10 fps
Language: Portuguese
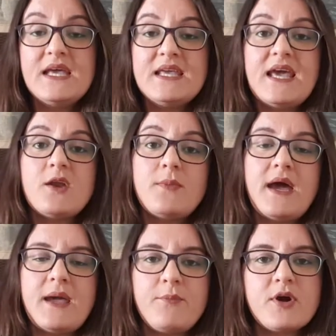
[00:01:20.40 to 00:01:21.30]
E era
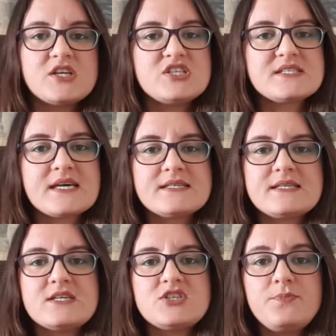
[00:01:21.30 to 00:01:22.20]
uma época de
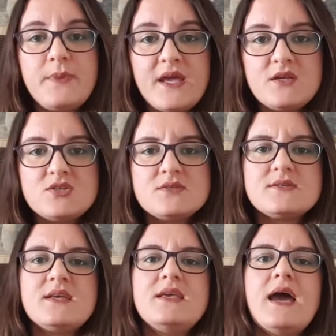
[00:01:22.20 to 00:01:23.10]
escassez de peixes
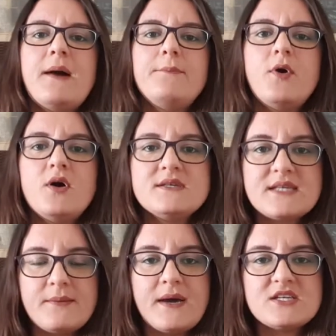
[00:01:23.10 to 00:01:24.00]
e após
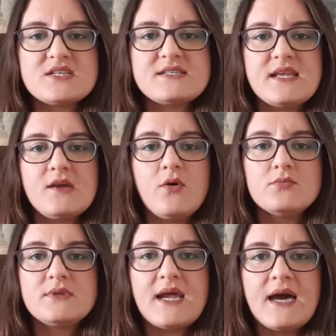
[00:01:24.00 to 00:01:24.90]
a imagem ser
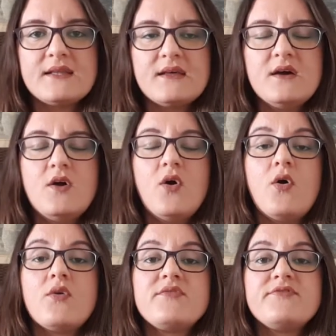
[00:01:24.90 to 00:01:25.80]
encontrada,
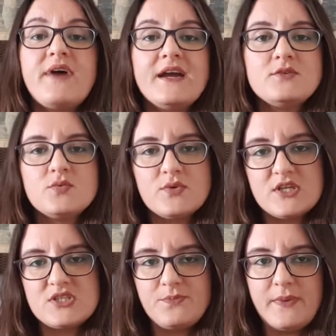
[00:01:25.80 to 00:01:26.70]
houve
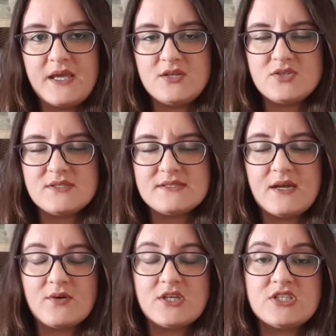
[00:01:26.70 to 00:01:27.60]
fartura de peixes,
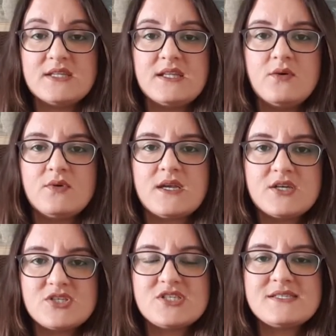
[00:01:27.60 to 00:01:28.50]
né, o que já deu um
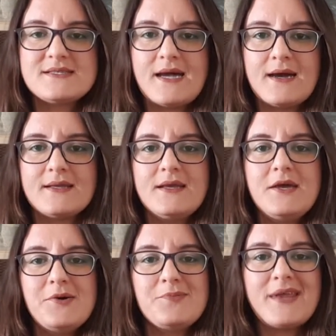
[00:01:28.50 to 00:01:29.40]
grande destaque
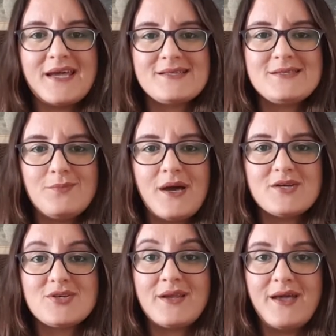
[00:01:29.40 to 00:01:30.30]
para essa
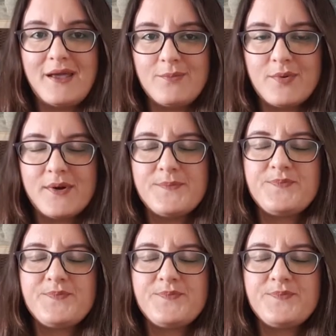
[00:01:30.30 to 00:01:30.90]
imagem na época.